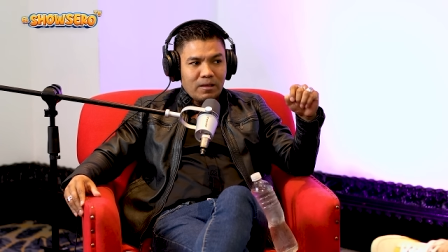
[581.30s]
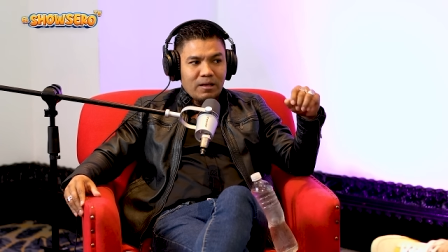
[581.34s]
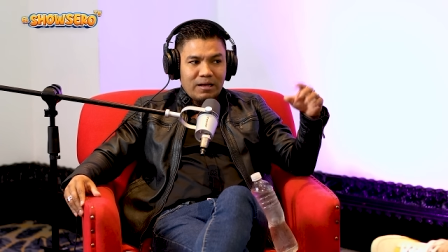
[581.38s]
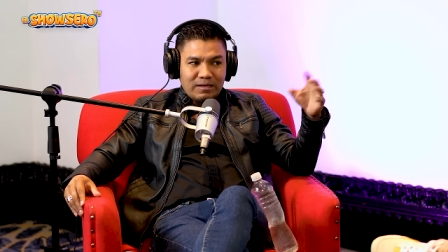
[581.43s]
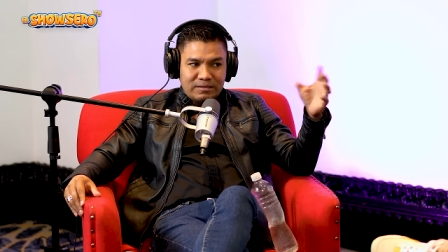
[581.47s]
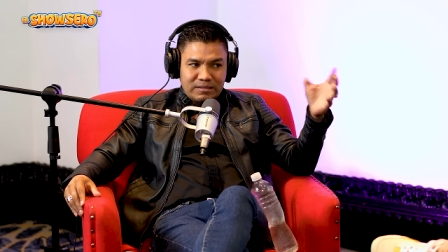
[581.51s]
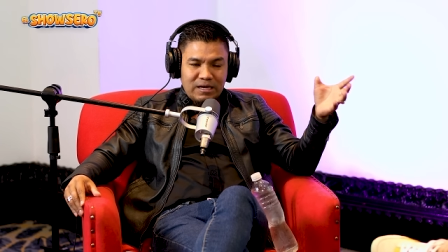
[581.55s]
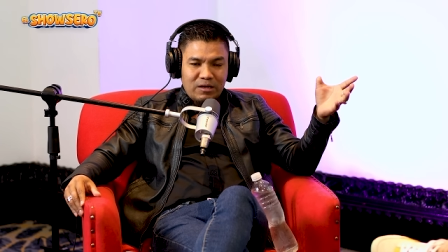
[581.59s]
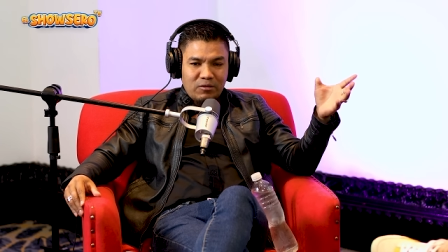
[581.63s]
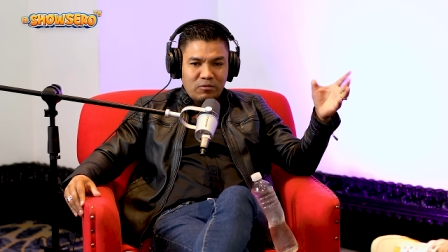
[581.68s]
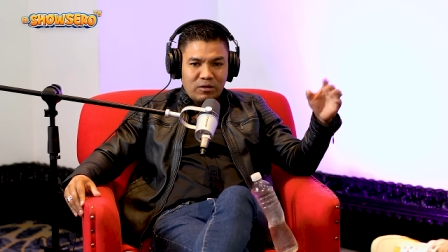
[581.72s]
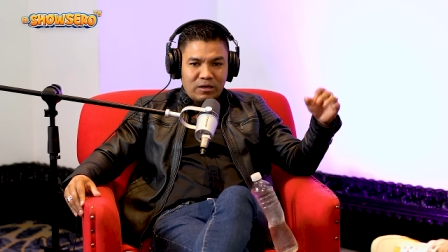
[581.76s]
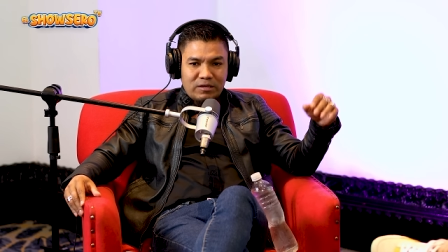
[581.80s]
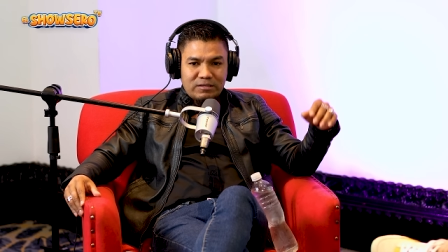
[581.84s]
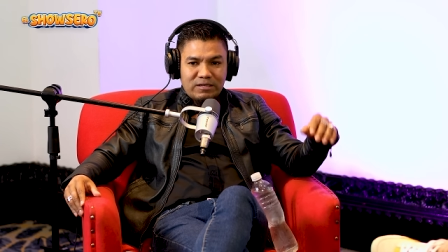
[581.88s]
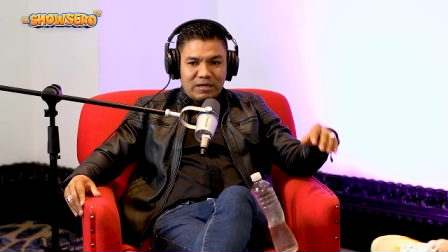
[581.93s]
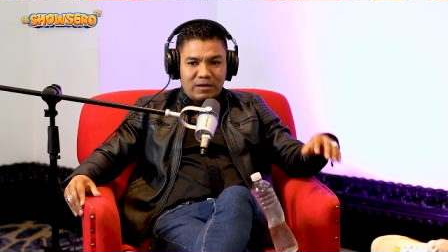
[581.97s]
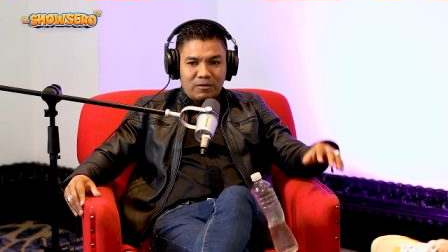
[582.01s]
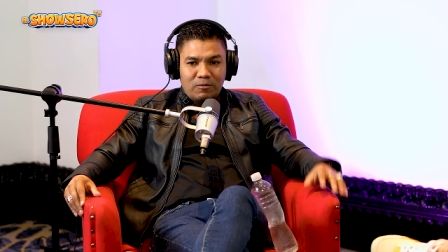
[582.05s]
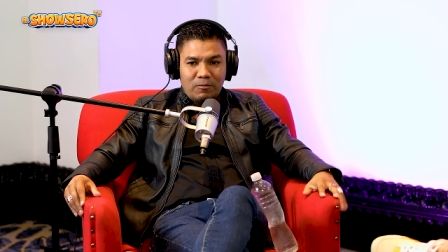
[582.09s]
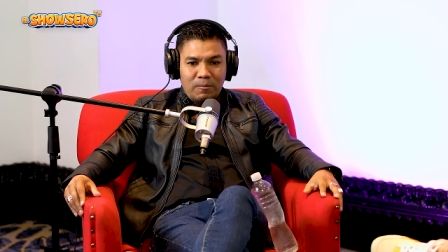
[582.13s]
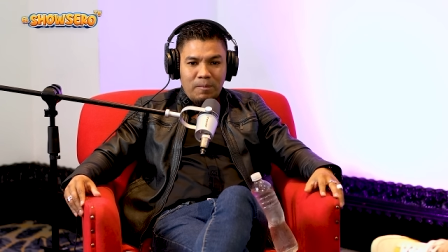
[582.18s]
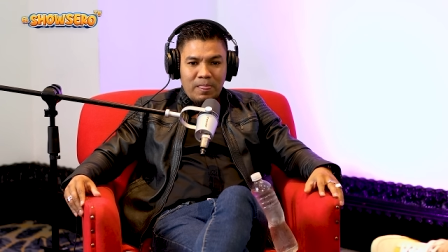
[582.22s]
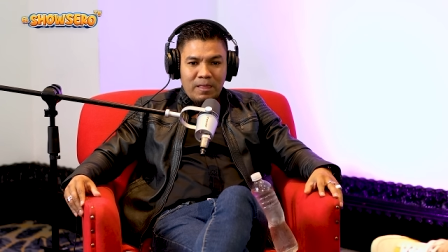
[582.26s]
casado,
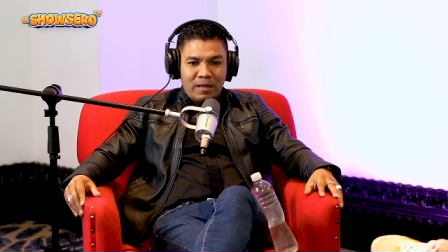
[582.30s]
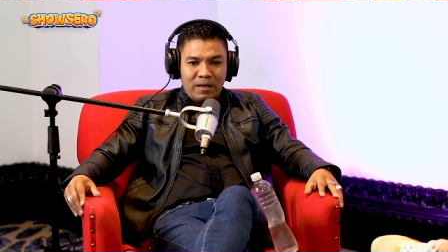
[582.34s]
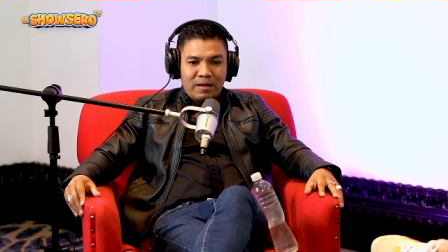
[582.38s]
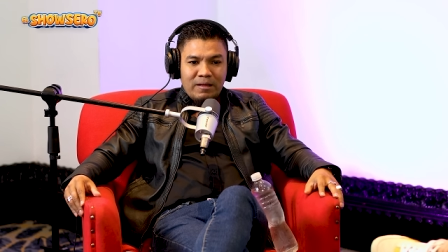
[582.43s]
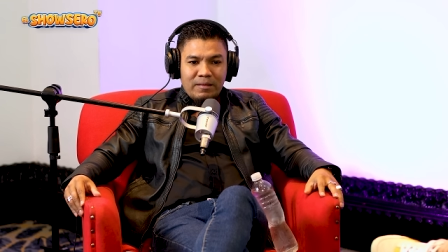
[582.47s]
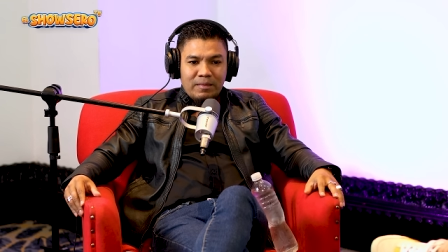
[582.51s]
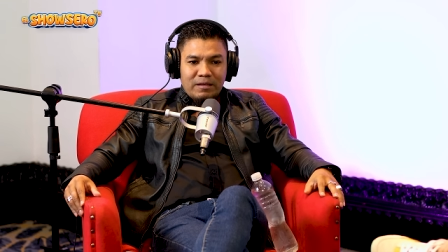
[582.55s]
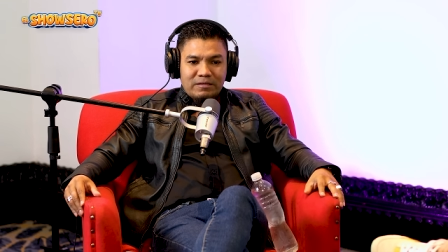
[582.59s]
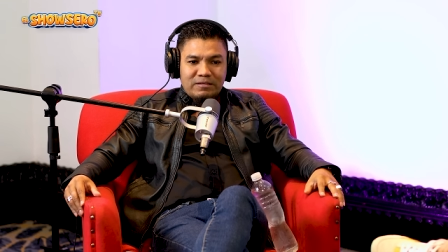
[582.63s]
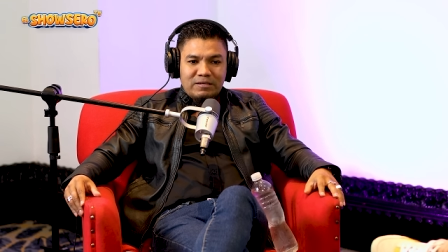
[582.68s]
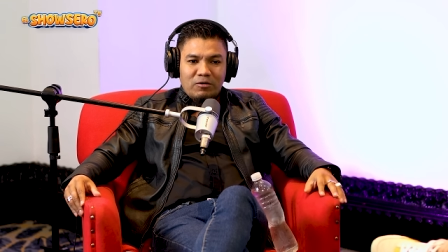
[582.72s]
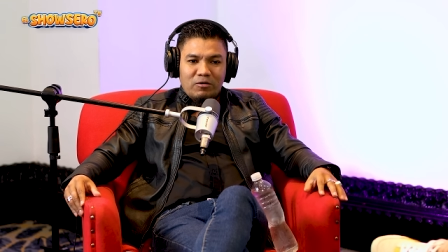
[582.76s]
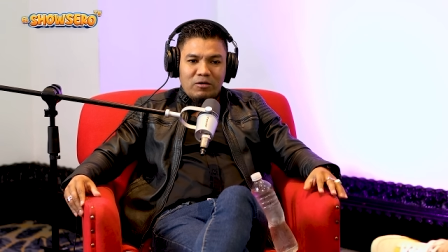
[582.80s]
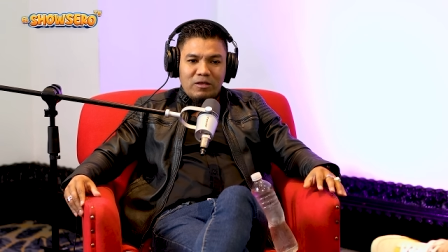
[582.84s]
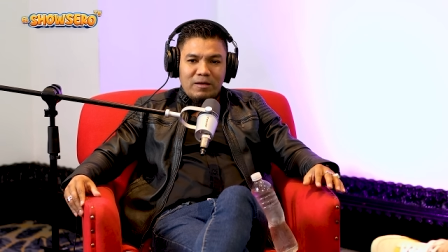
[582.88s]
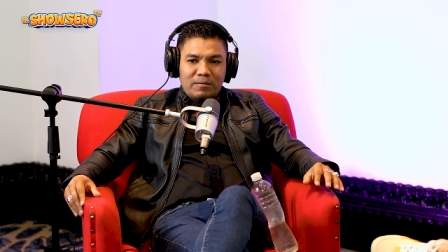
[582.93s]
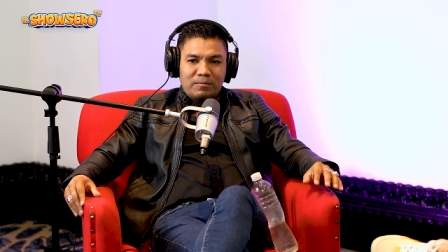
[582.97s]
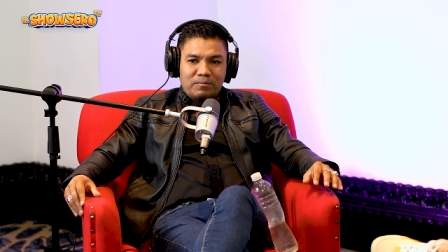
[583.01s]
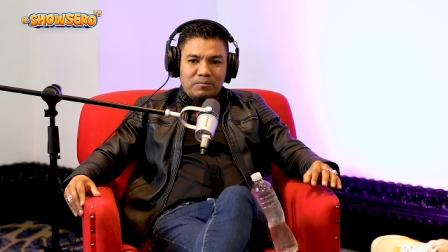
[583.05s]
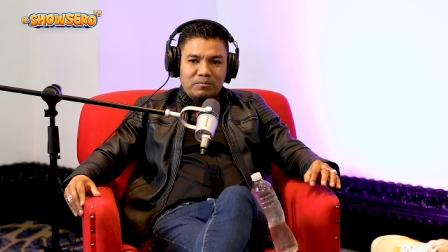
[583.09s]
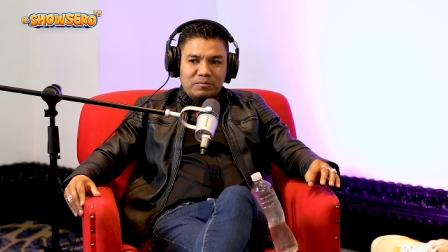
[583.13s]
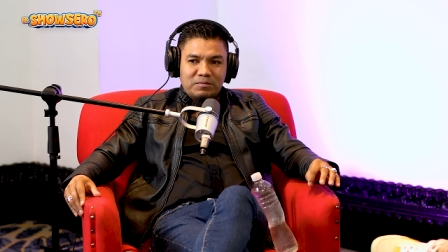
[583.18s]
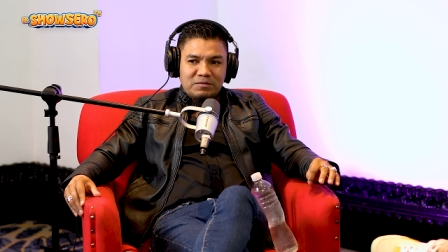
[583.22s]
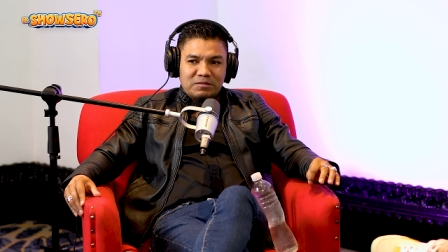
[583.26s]
casado, decir, oye,